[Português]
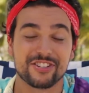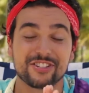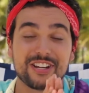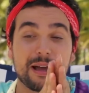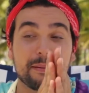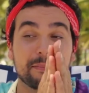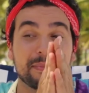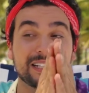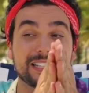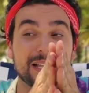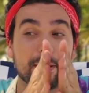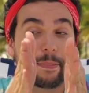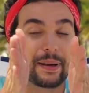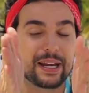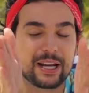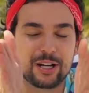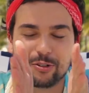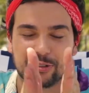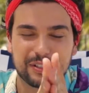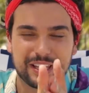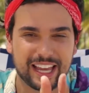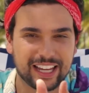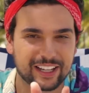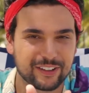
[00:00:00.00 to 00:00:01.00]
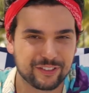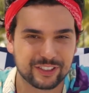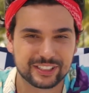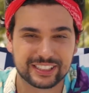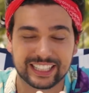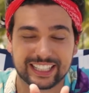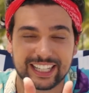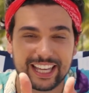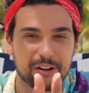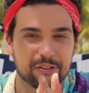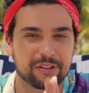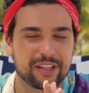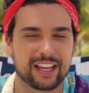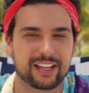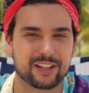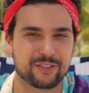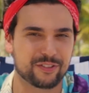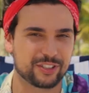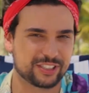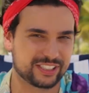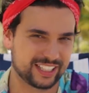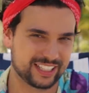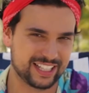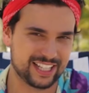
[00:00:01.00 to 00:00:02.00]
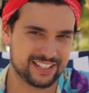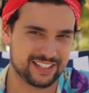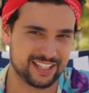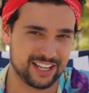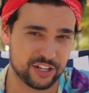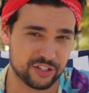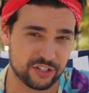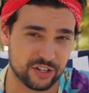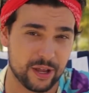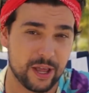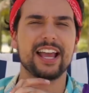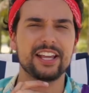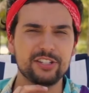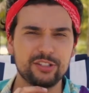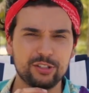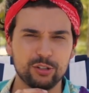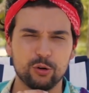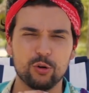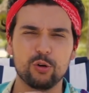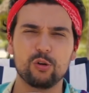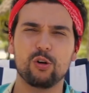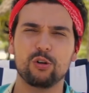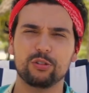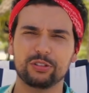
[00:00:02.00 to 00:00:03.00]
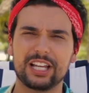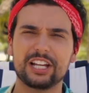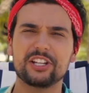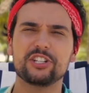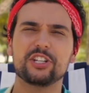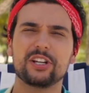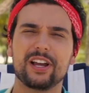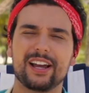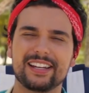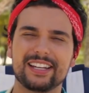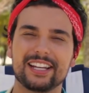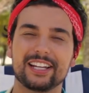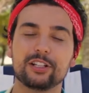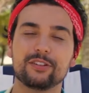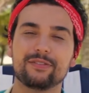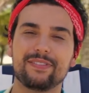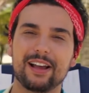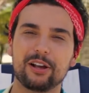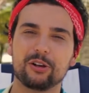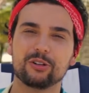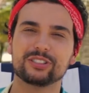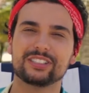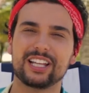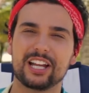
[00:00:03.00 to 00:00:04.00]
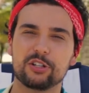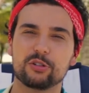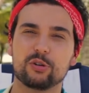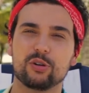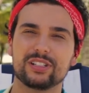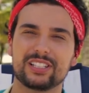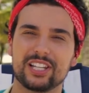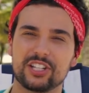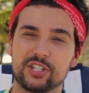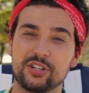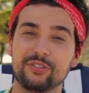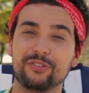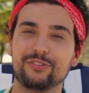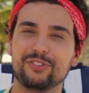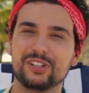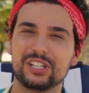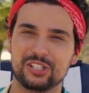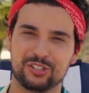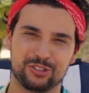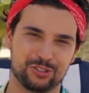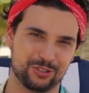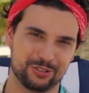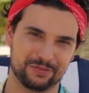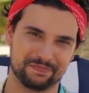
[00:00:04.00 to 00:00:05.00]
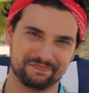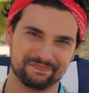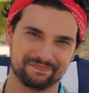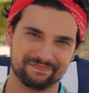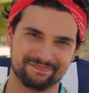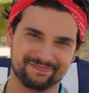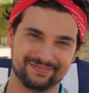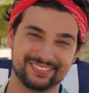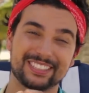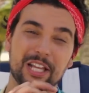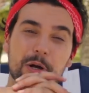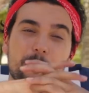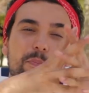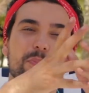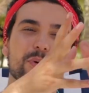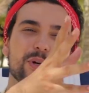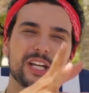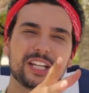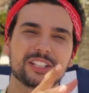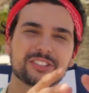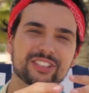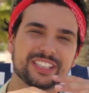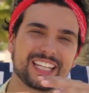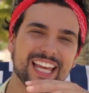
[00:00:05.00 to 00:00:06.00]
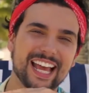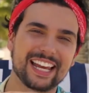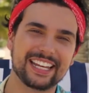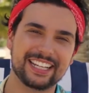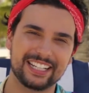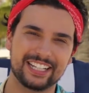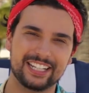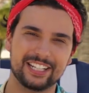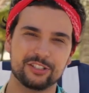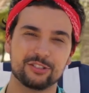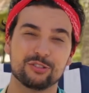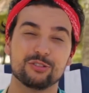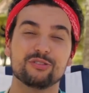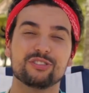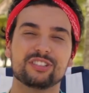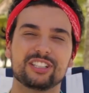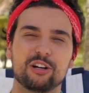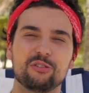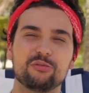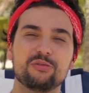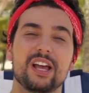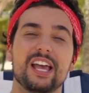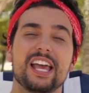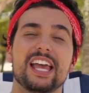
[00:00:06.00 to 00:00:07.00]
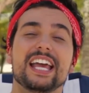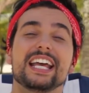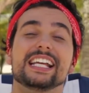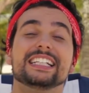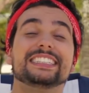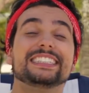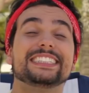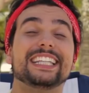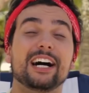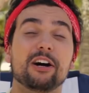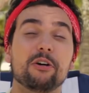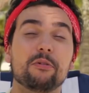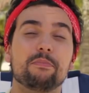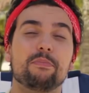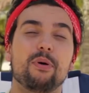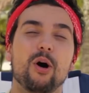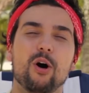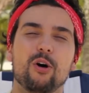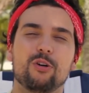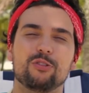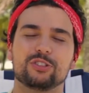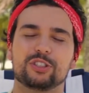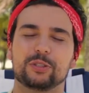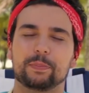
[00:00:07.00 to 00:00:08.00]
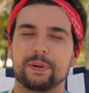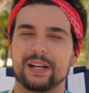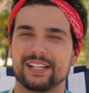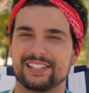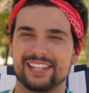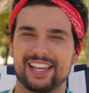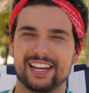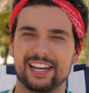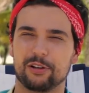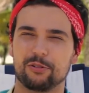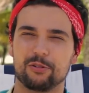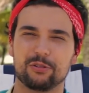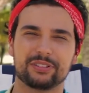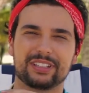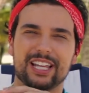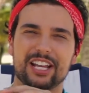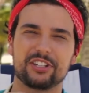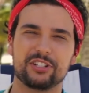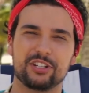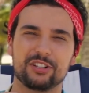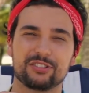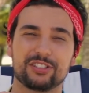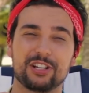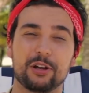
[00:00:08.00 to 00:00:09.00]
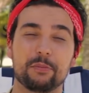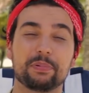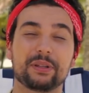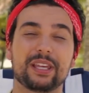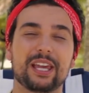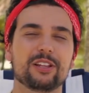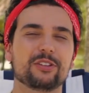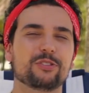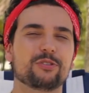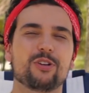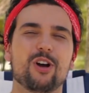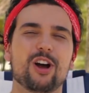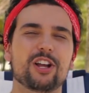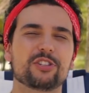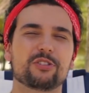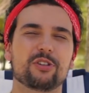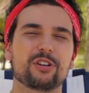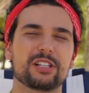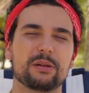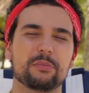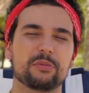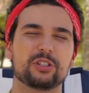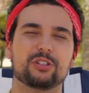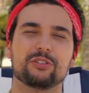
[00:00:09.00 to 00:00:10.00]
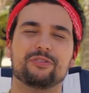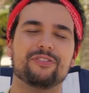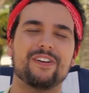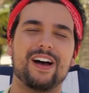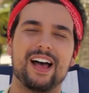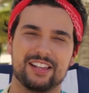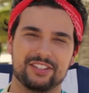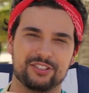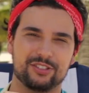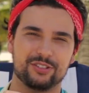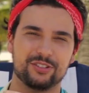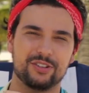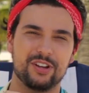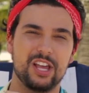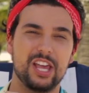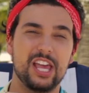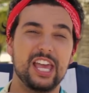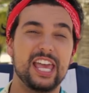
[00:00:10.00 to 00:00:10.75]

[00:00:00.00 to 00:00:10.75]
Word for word: Já manda para ele o que é que você quer, o que é que você deseja. Mas o contatinho ariano vai gostar de coisa difícil. Então por isso que arianos não são tão bons para serem contatinhos, não, porque eu não gosto de coisa muito fácil.